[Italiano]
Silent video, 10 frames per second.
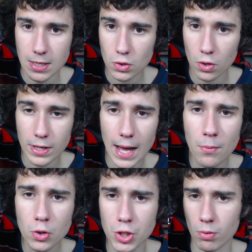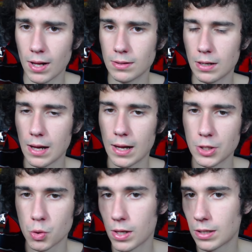scorriamo c'è un'altra,
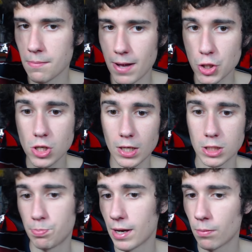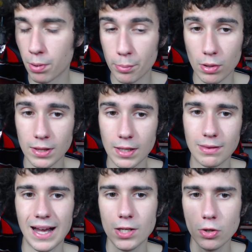c'è un'altra immagine che spiega un po' più nel
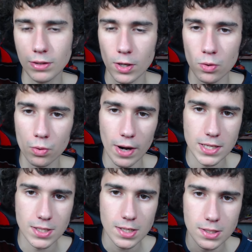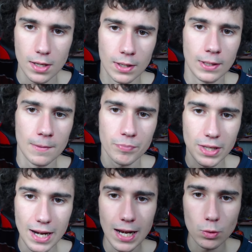dettaglio, Tycoon Racers
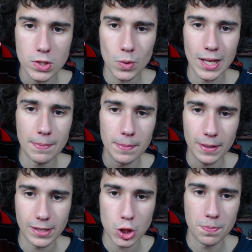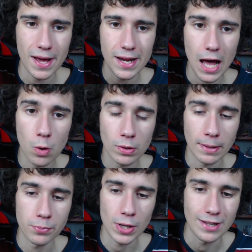Crea la tua squadra per partecipare a un
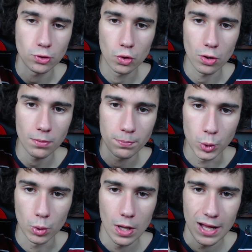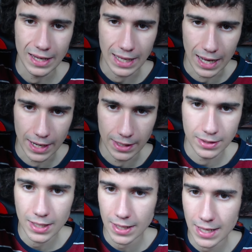campionato con più gare.
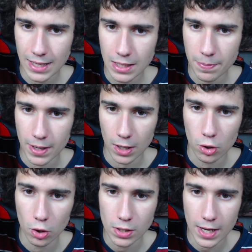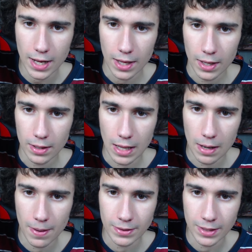Tira i dadi per raccogliere
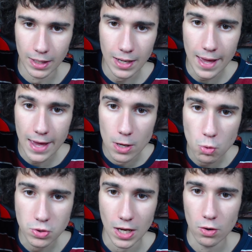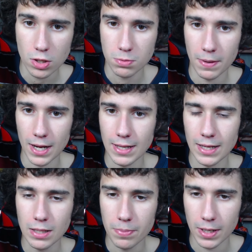delle bandierine e usa lo
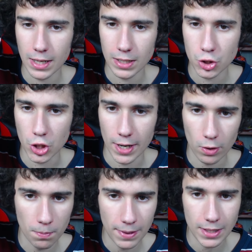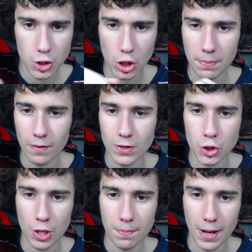sparadadi per gareggiare. Completa i giri per
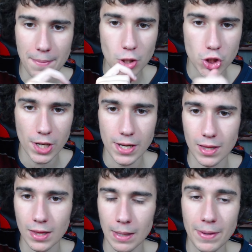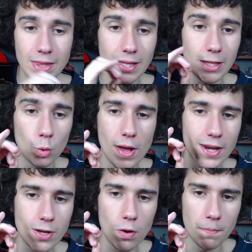vincere i premi. Scegli attentamente le tue
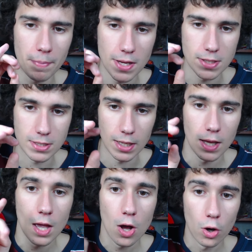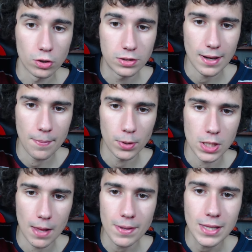ricompense. Ottieni poi
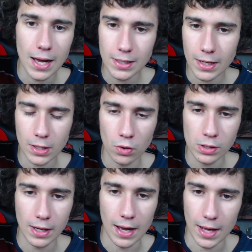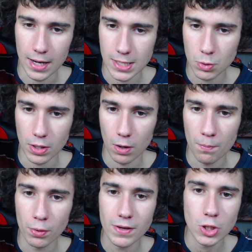delle medaglie in ogni gara. La squadra con
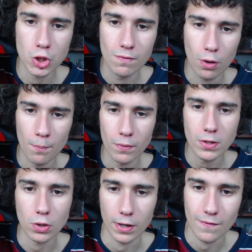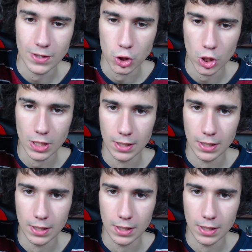più, vin- con più vittorie vince il